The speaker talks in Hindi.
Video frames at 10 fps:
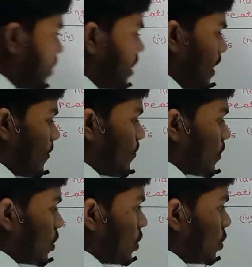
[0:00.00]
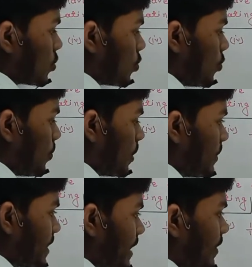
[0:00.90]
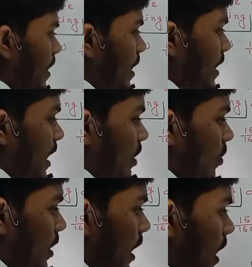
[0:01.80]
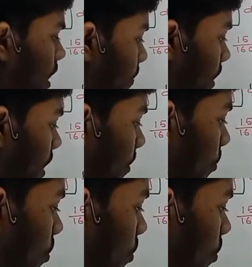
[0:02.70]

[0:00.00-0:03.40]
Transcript: तो होगा ना तो ऊपर में सेवन रहने देंगे और टेन के बदले